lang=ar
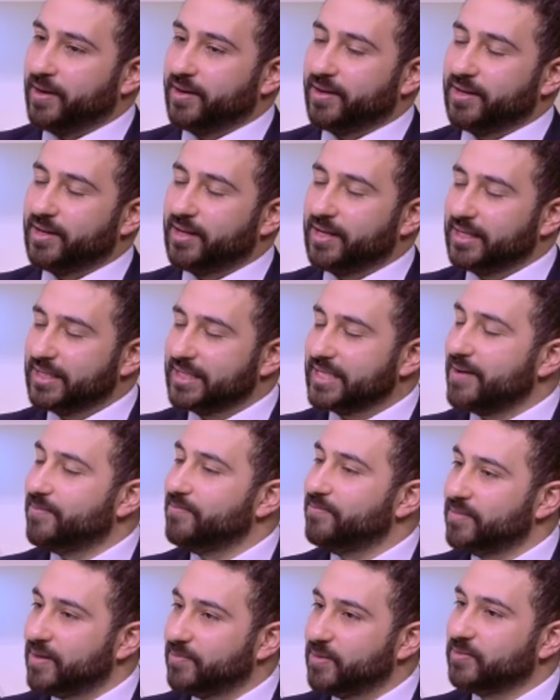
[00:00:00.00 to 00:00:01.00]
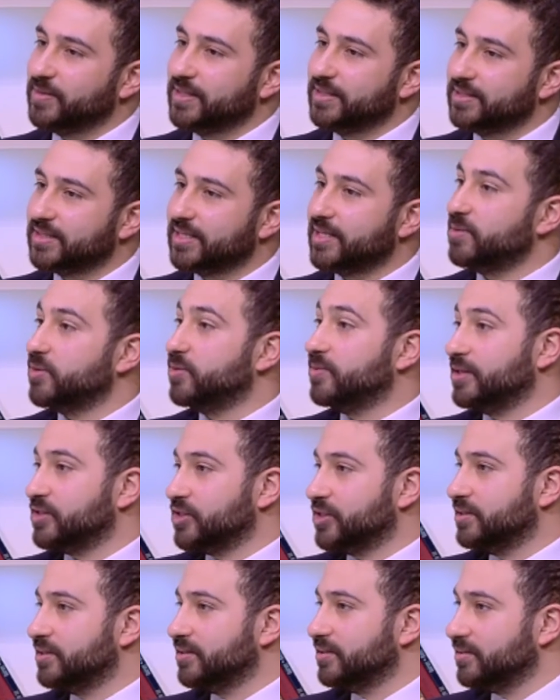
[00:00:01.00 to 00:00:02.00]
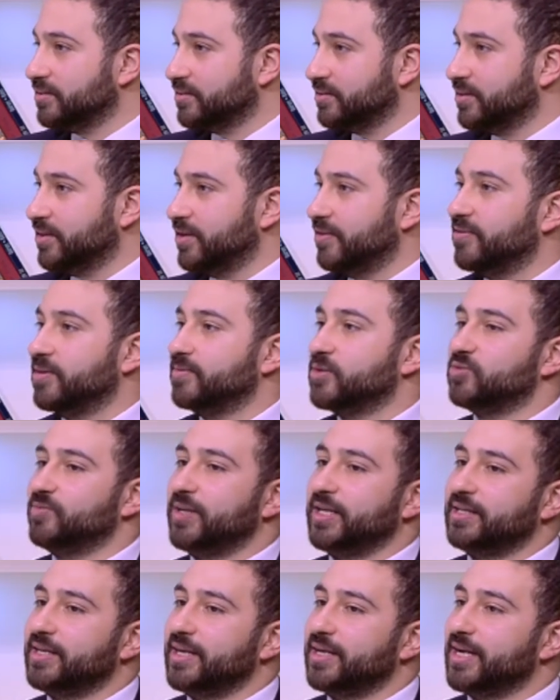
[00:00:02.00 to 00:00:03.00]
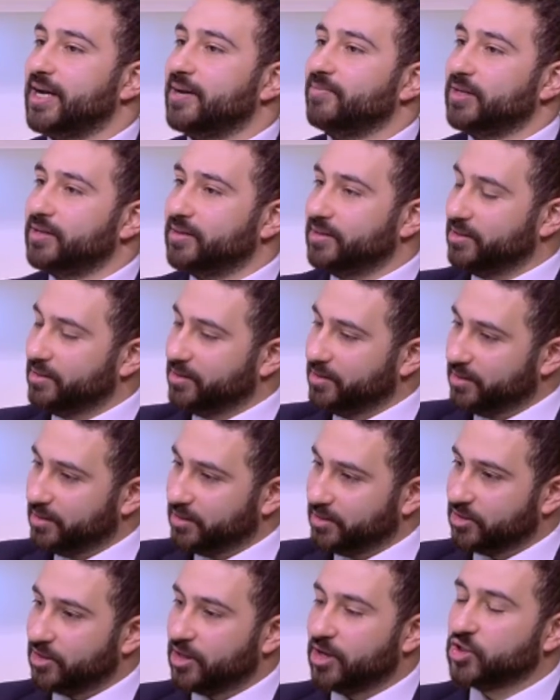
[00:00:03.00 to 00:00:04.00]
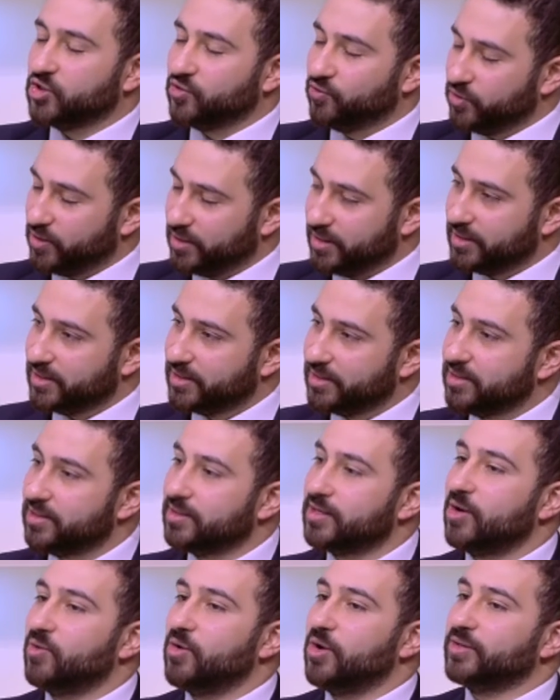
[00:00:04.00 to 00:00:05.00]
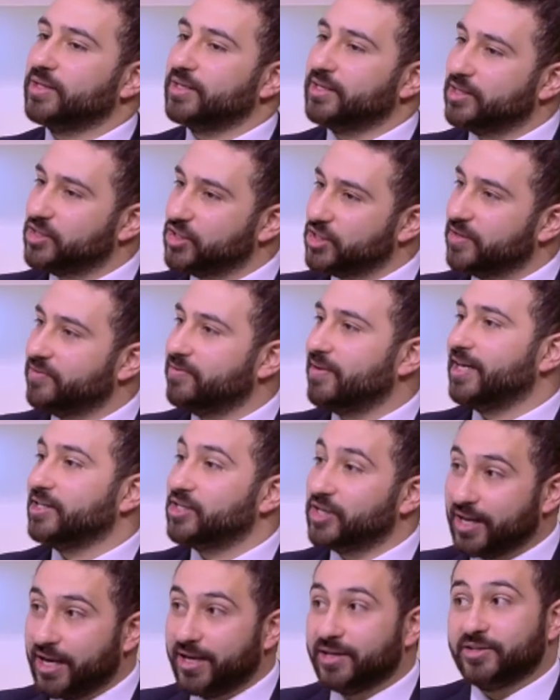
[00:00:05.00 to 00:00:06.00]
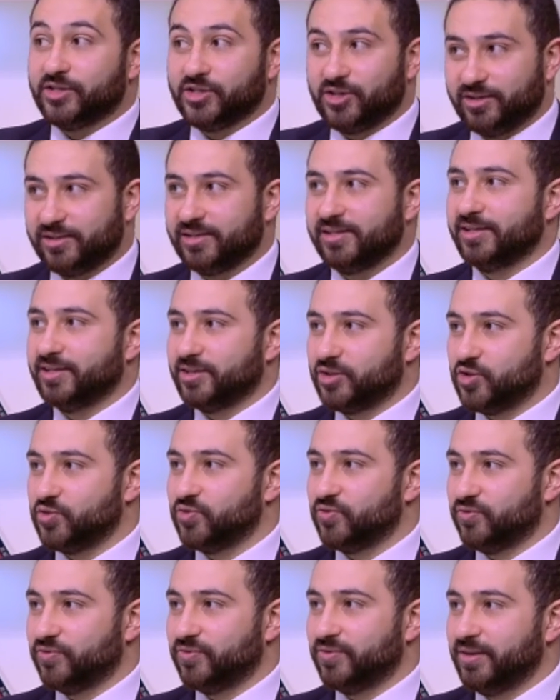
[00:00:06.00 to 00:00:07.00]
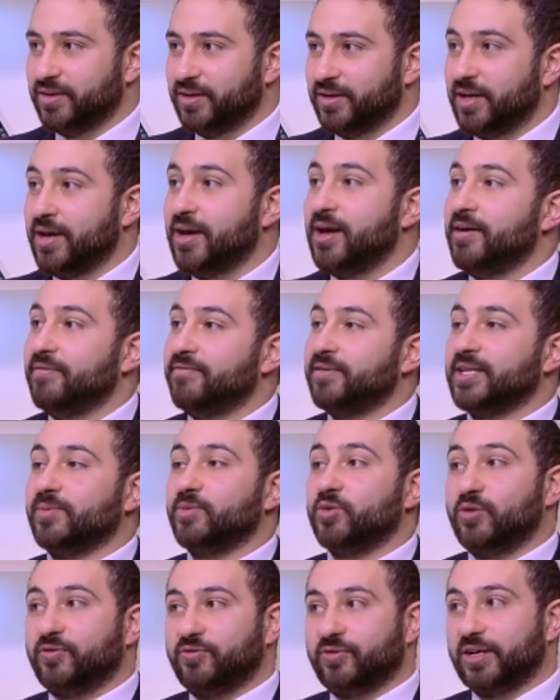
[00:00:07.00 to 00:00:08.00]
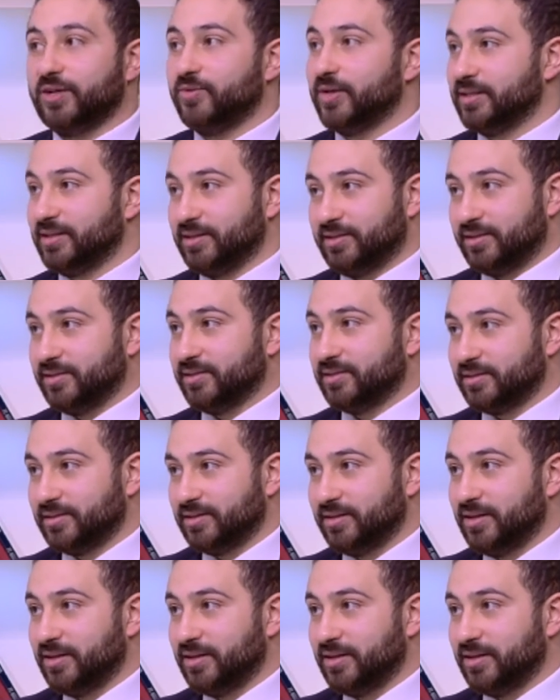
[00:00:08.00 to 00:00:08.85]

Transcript: الدم ما بينزل ما بيبقاش كتير فمش محتاج اعمل اشفط كتير او اقعد انشف عشان انا شخصيا اشوف فده بيوفر لي وقت كتير